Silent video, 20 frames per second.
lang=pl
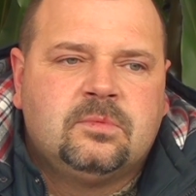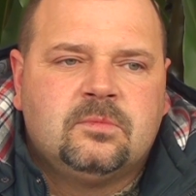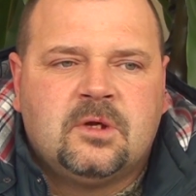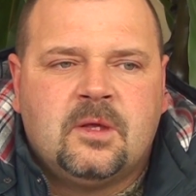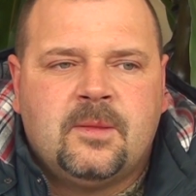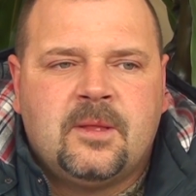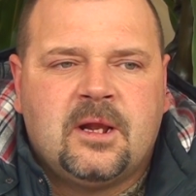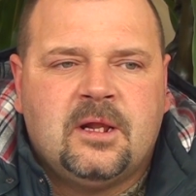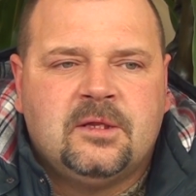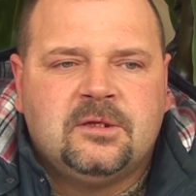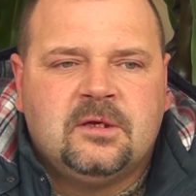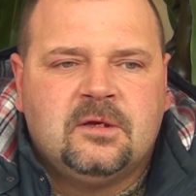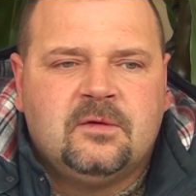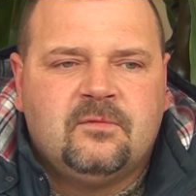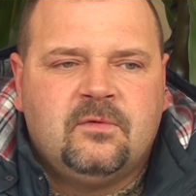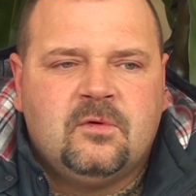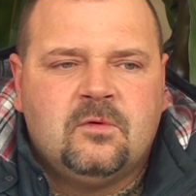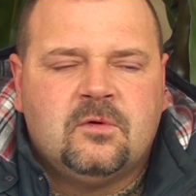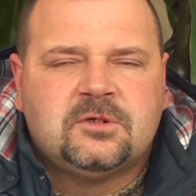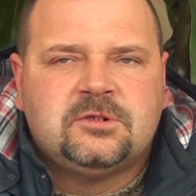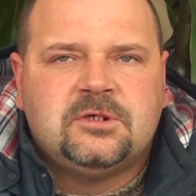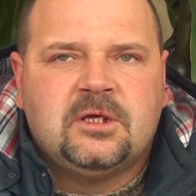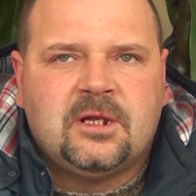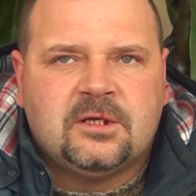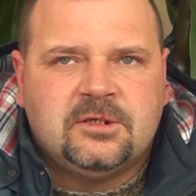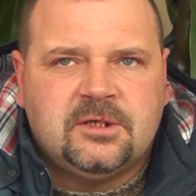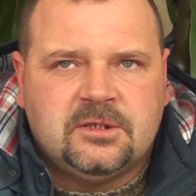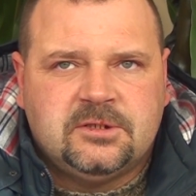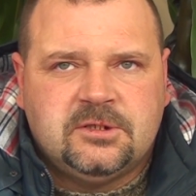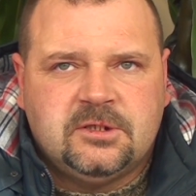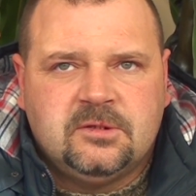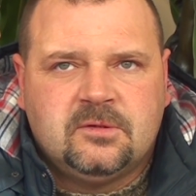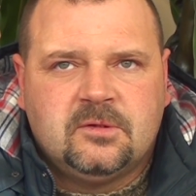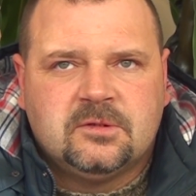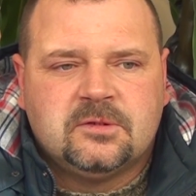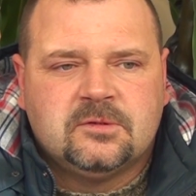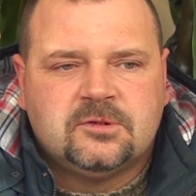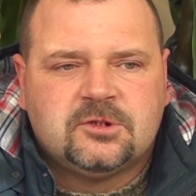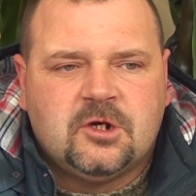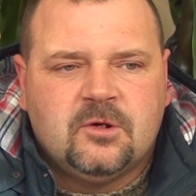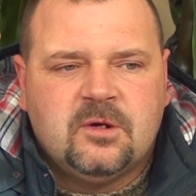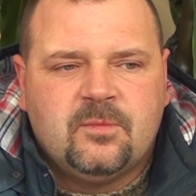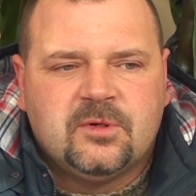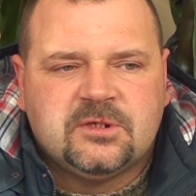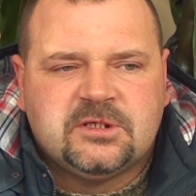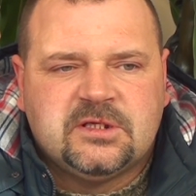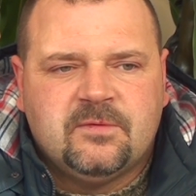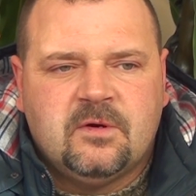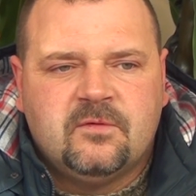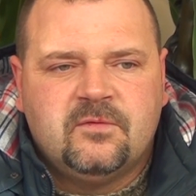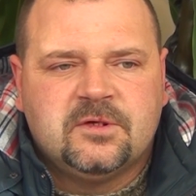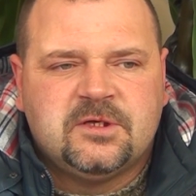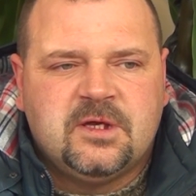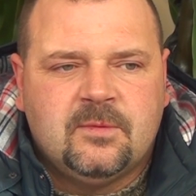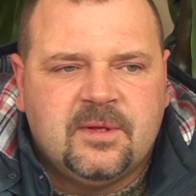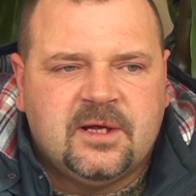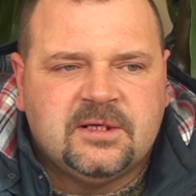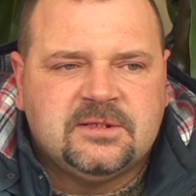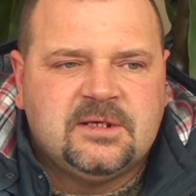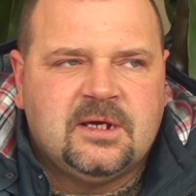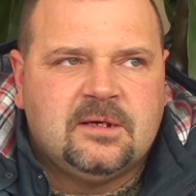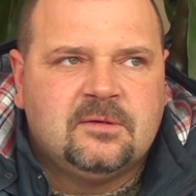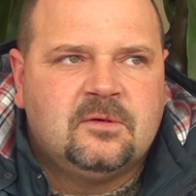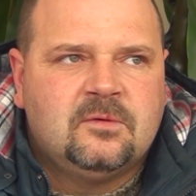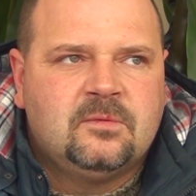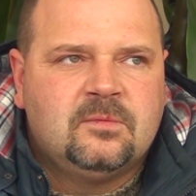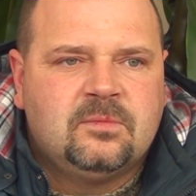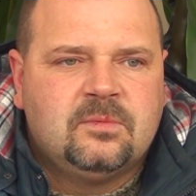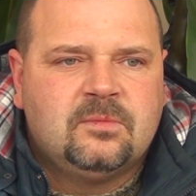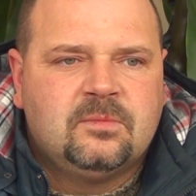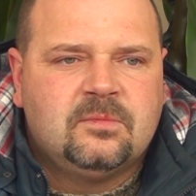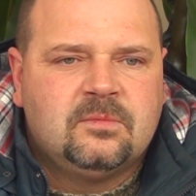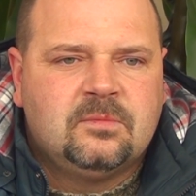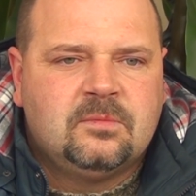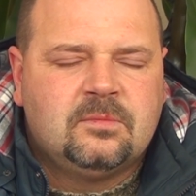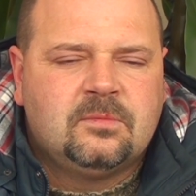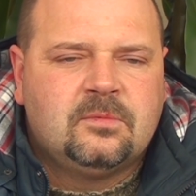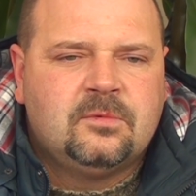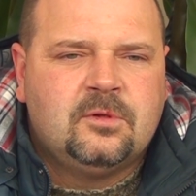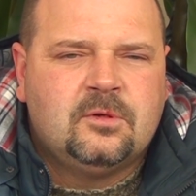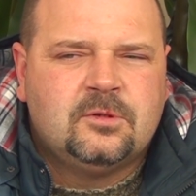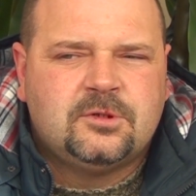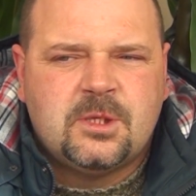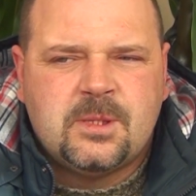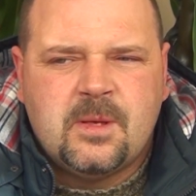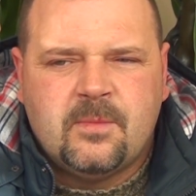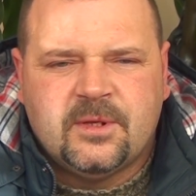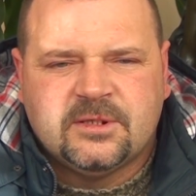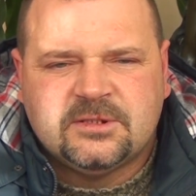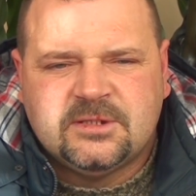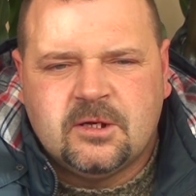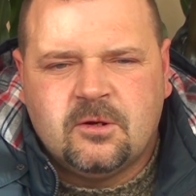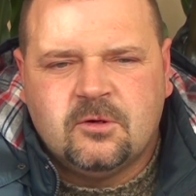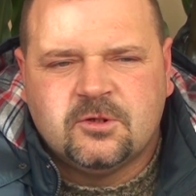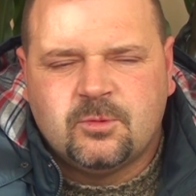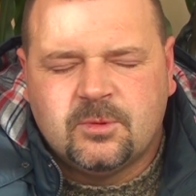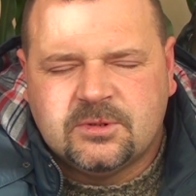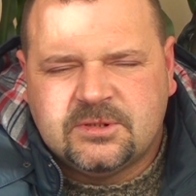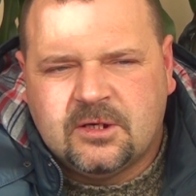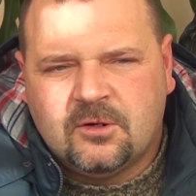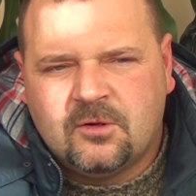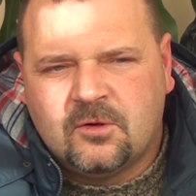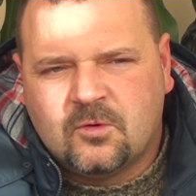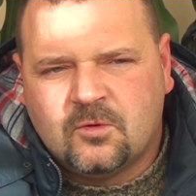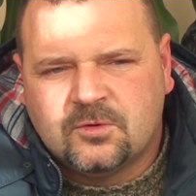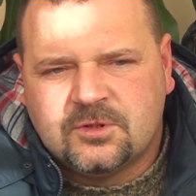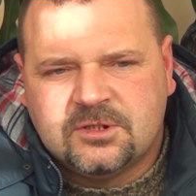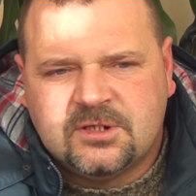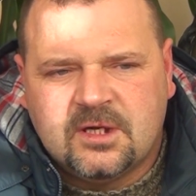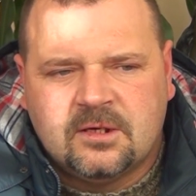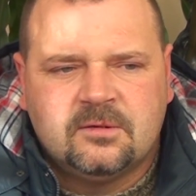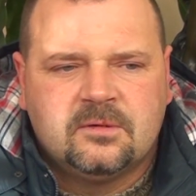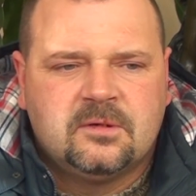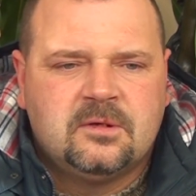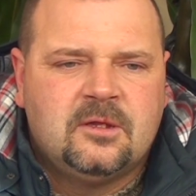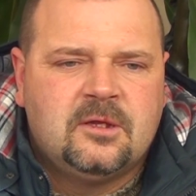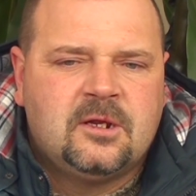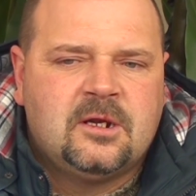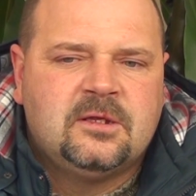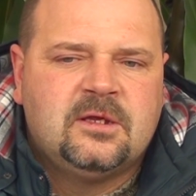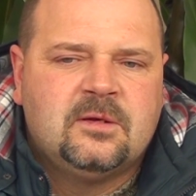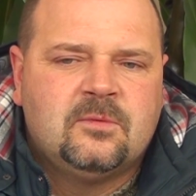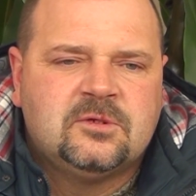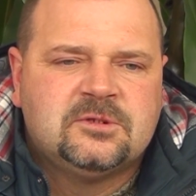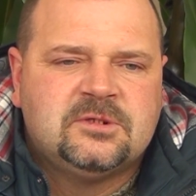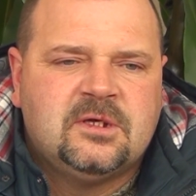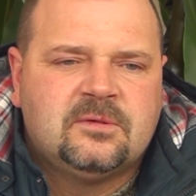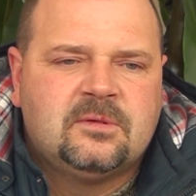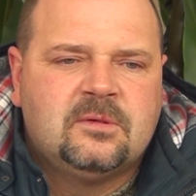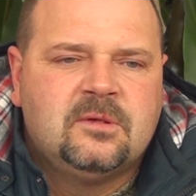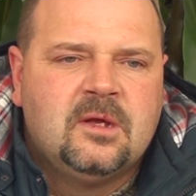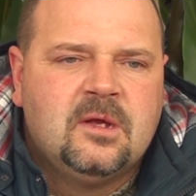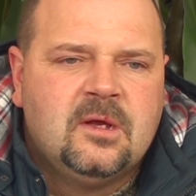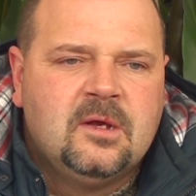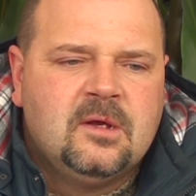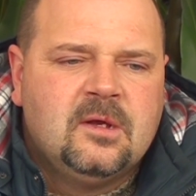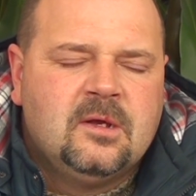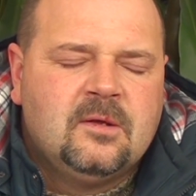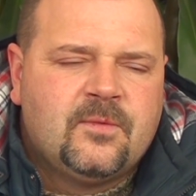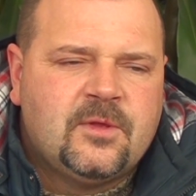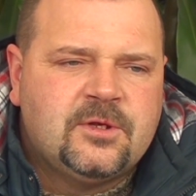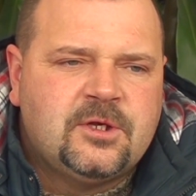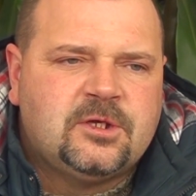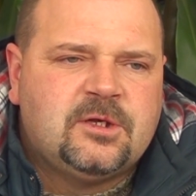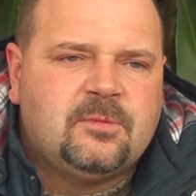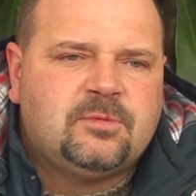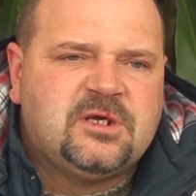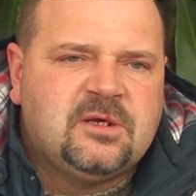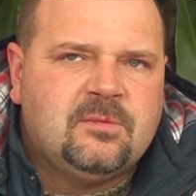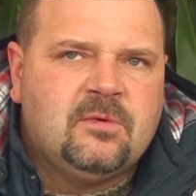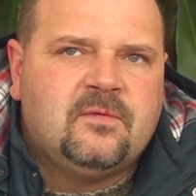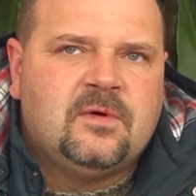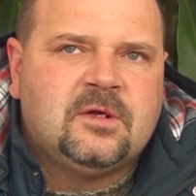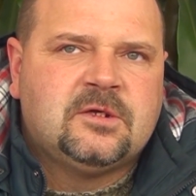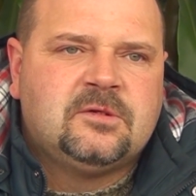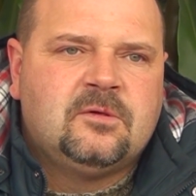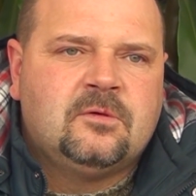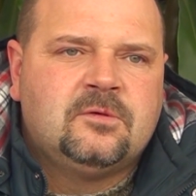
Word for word: generalnie wyłącznie dla dzieci. Tu są szkoły podstawowe, gimnazja, no do 17-18 roku życia generalnie można to dzieci przyjmować.